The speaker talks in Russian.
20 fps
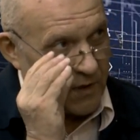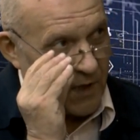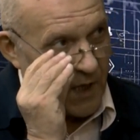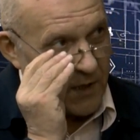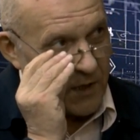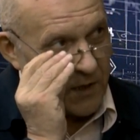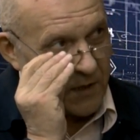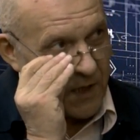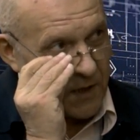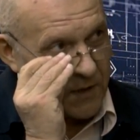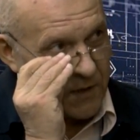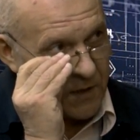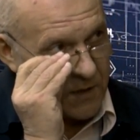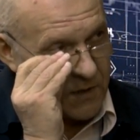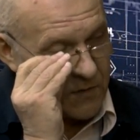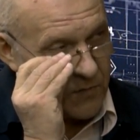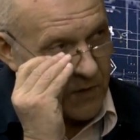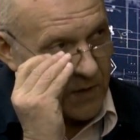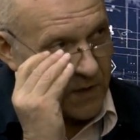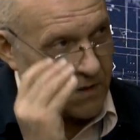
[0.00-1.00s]
да, никаких
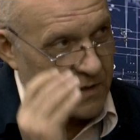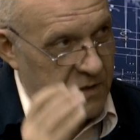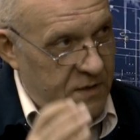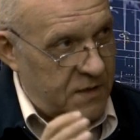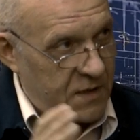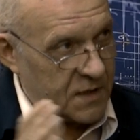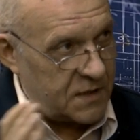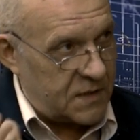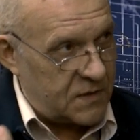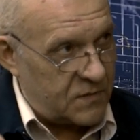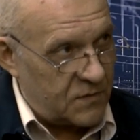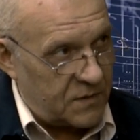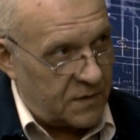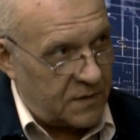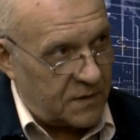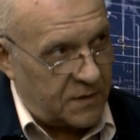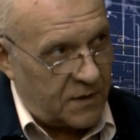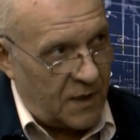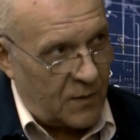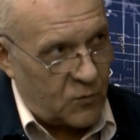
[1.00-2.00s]

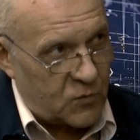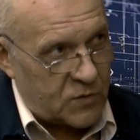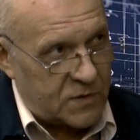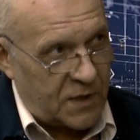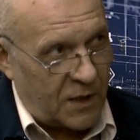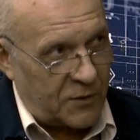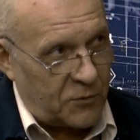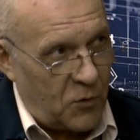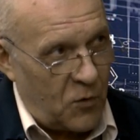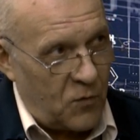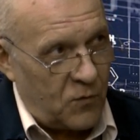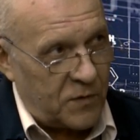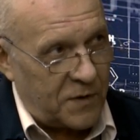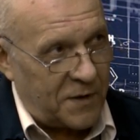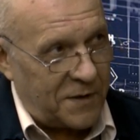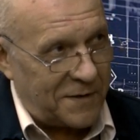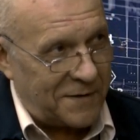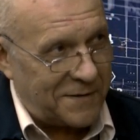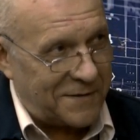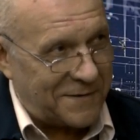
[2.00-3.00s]
сверхъестественных там
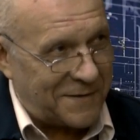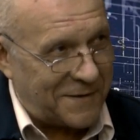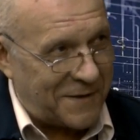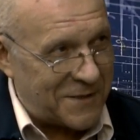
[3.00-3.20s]
установок э,